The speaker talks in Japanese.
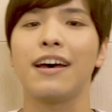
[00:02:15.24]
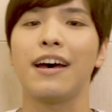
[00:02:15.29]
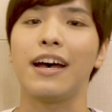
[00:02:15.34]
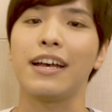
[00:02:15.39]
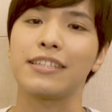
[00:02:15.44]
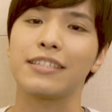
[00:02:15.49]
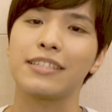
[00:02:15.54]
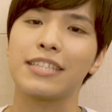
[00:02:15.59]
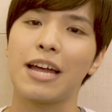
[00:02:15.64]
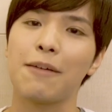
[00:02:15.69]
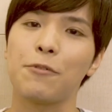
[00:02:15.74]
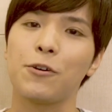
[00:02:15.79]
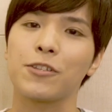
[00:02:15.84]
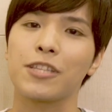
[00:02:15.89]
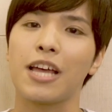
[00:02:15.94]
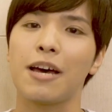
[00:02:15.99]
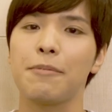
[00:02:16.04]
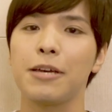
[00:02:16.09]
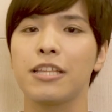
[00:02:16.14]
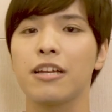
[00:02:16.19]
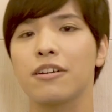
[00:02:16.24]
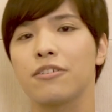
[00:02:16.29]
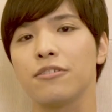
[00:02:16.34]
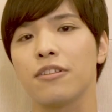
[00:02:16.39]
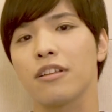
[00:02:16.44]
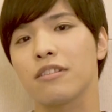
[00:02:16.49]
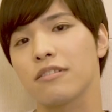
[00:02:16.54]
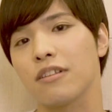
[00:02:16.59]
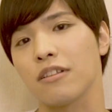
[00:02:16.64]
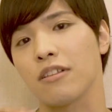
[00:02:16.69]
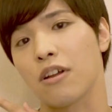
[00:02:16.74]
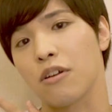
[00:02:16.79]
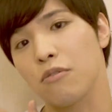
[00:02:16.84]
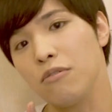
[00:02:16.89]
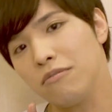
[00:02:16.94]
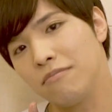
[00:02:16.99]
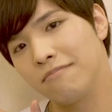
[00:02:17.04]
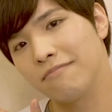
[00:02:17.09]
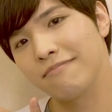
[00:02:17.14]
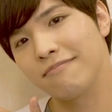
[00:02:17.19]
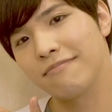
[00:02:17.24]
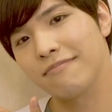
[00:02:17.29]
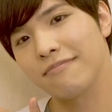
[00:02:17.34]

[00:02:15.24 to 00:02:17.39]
明日も食べたくなっただろう